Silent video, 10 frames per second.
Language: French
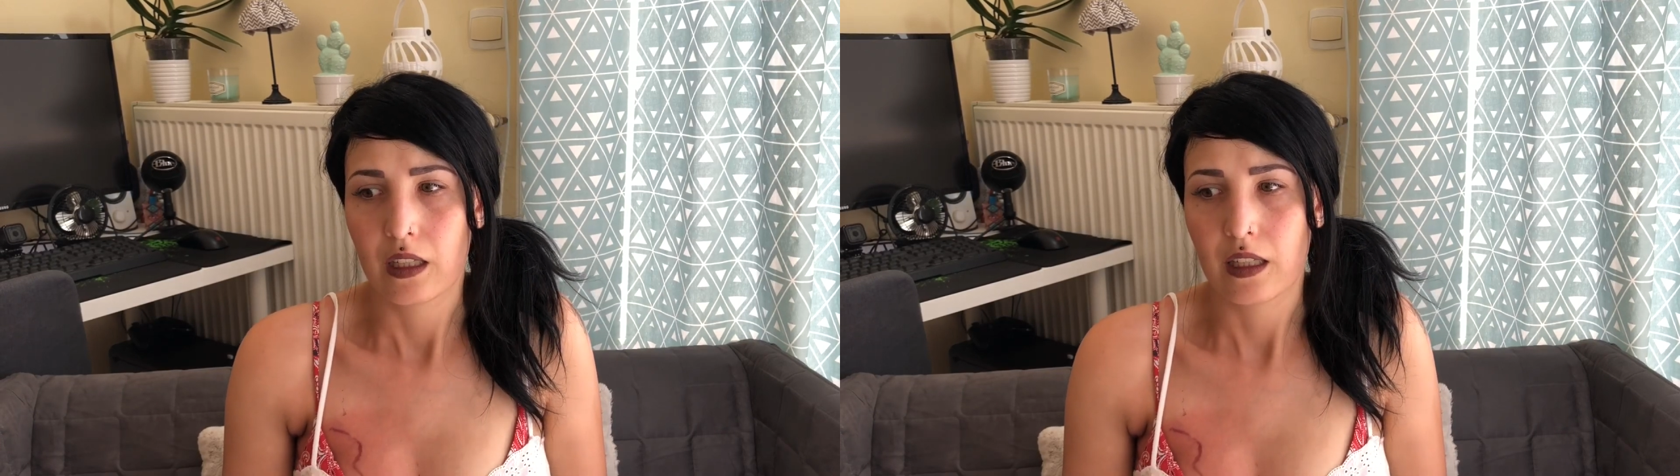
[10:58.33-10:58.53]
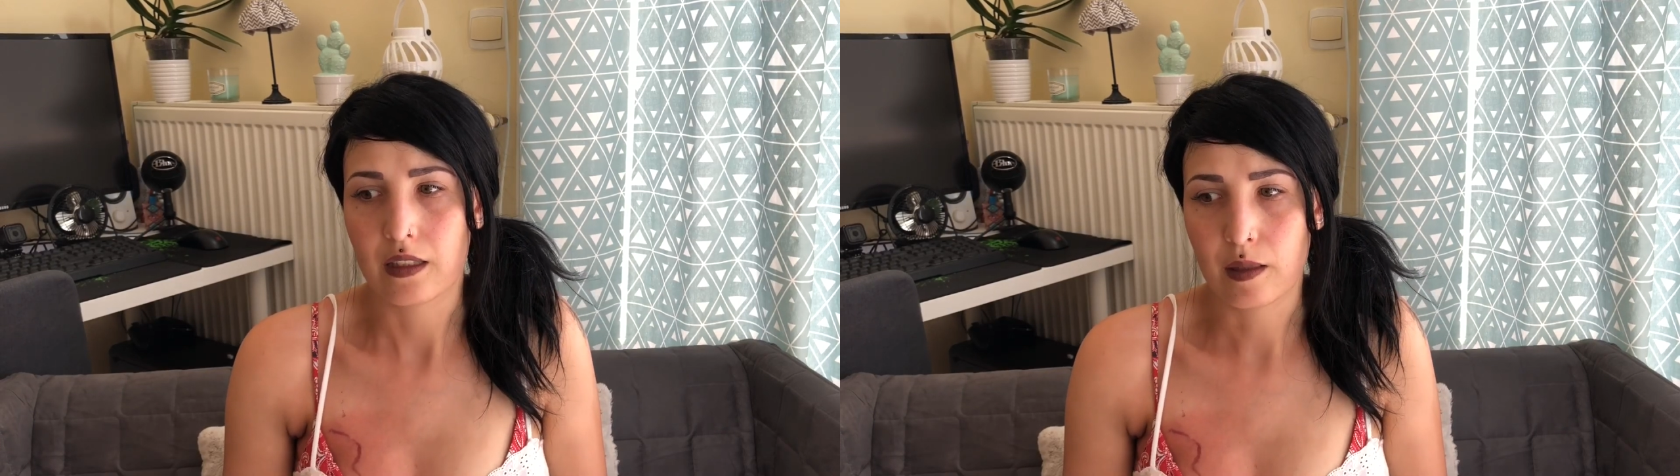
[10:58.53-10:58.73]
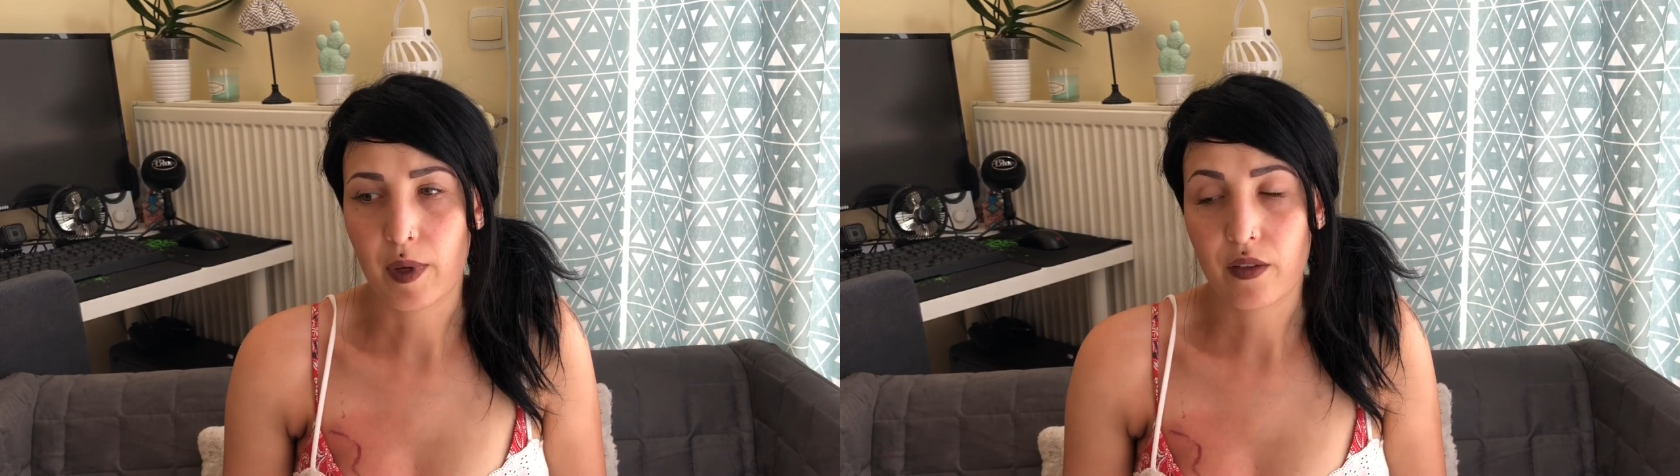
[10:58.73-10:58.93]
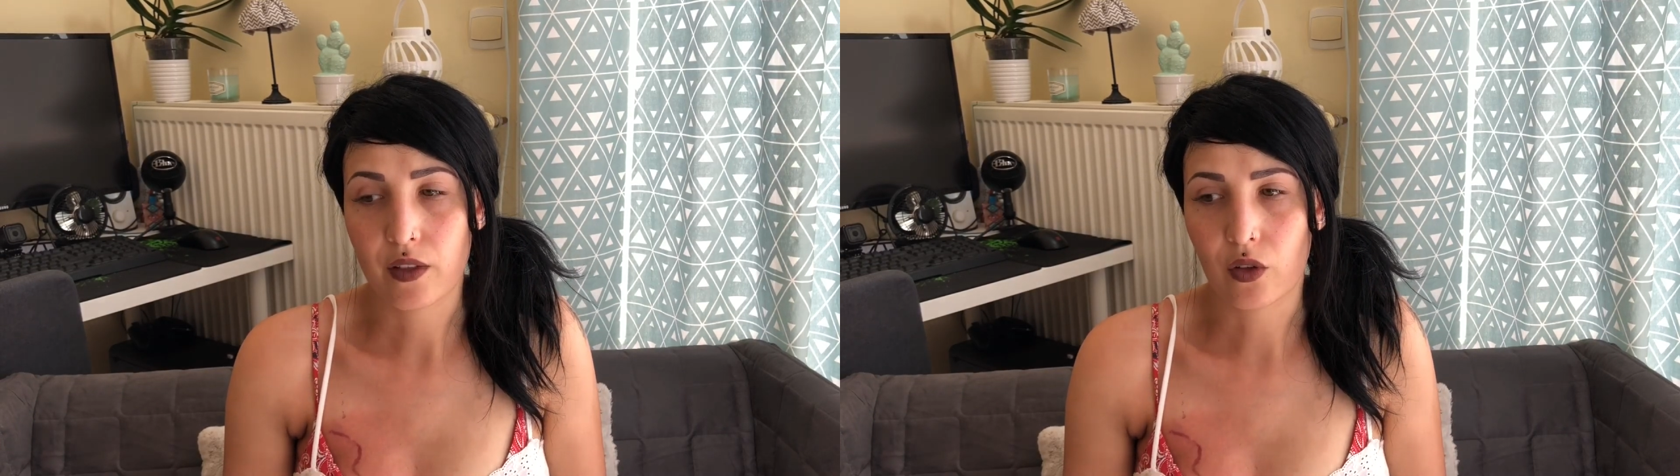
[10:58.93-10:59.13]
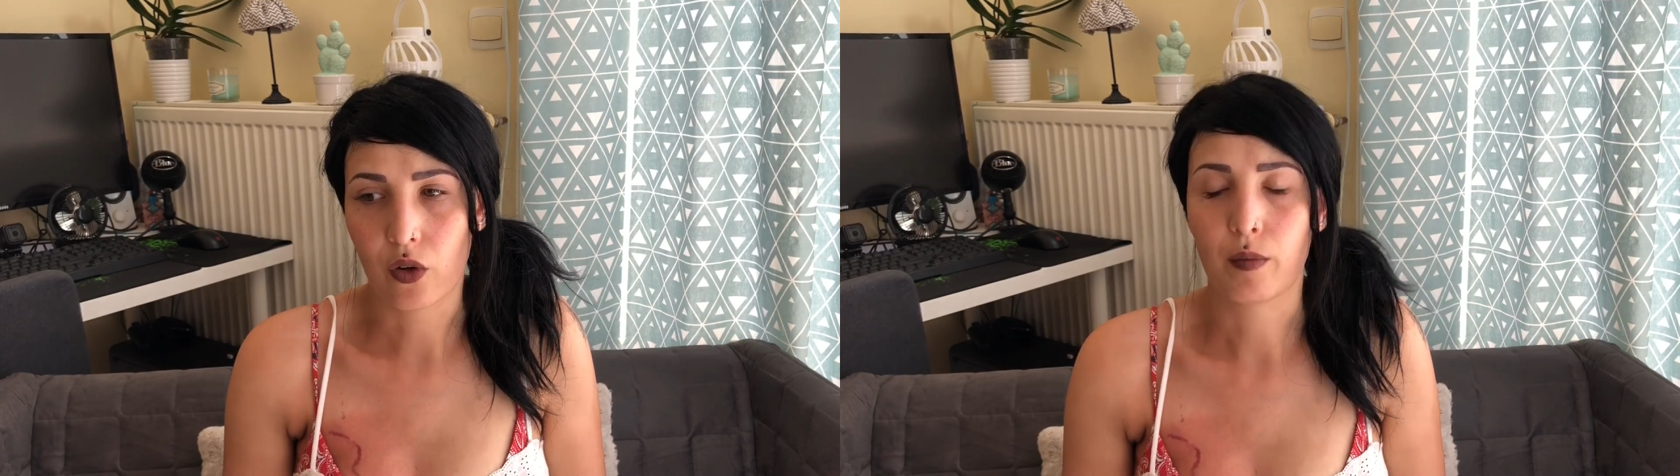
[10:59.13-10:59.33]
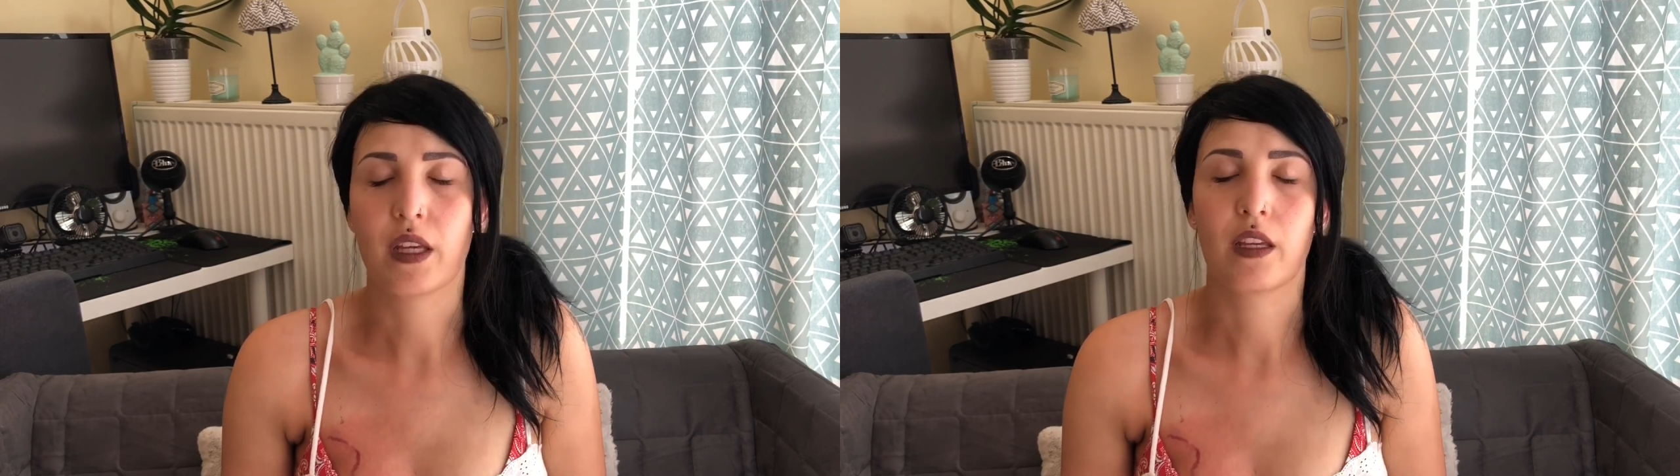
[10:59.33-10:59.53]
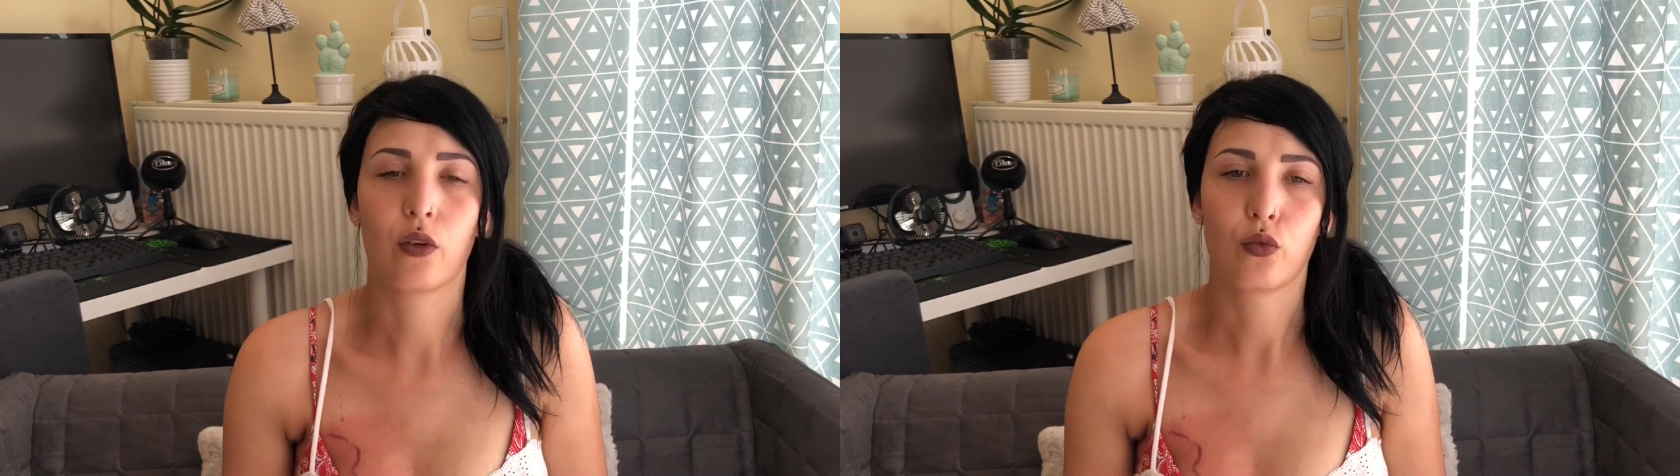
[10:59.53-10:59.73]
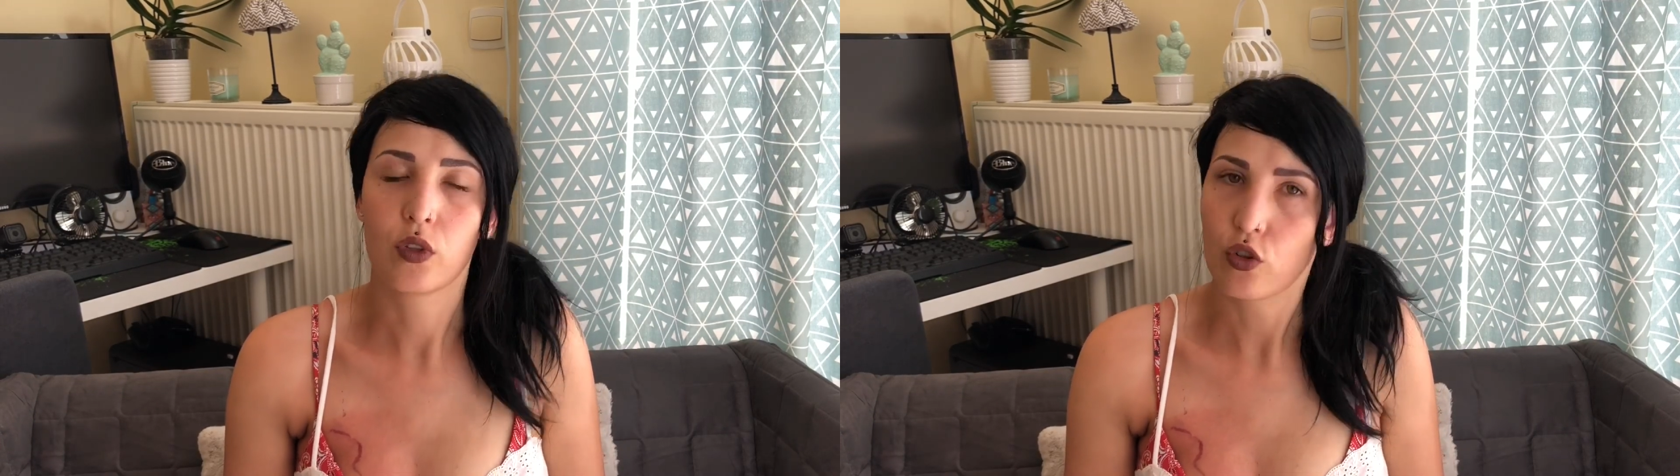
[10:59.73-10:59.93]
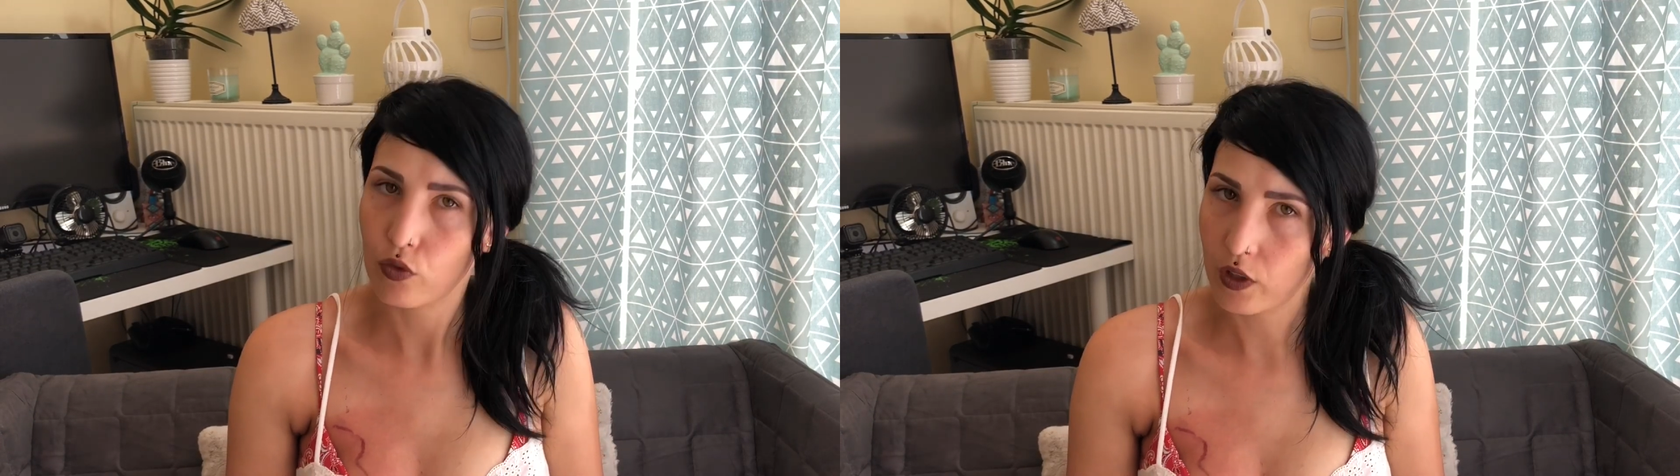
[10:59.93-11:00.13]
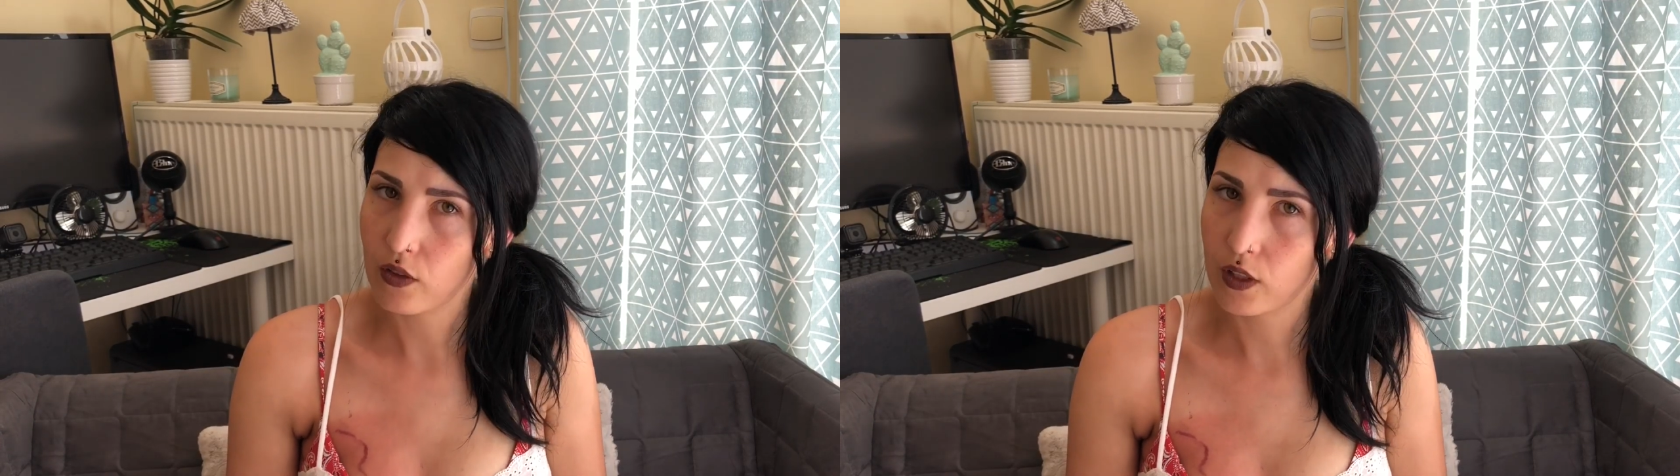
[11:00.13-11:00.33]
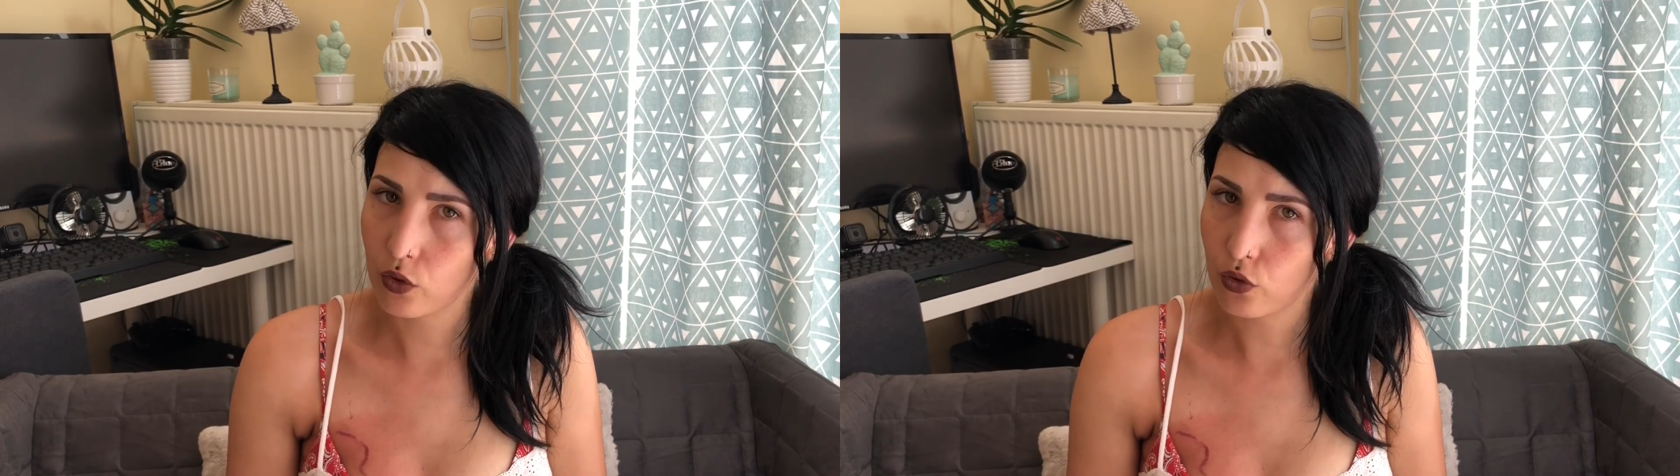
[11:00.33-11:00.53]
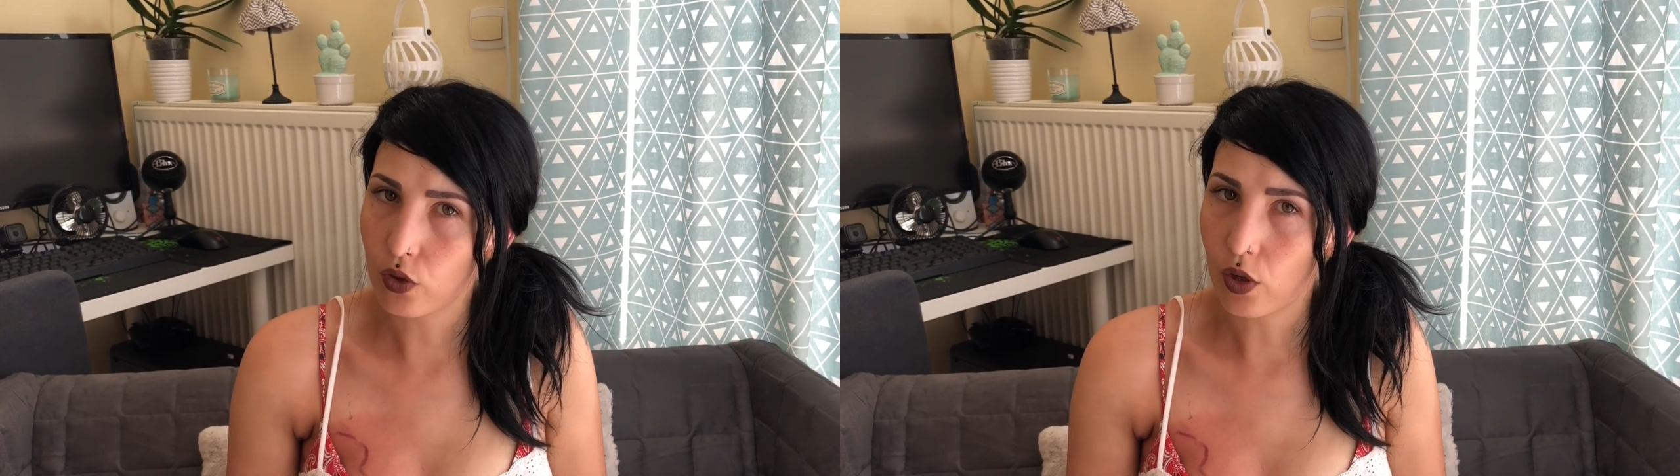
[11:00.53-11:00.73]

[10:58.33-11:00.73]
et c'est pas évident, mais en tout cas je vous ferai une vidéo sur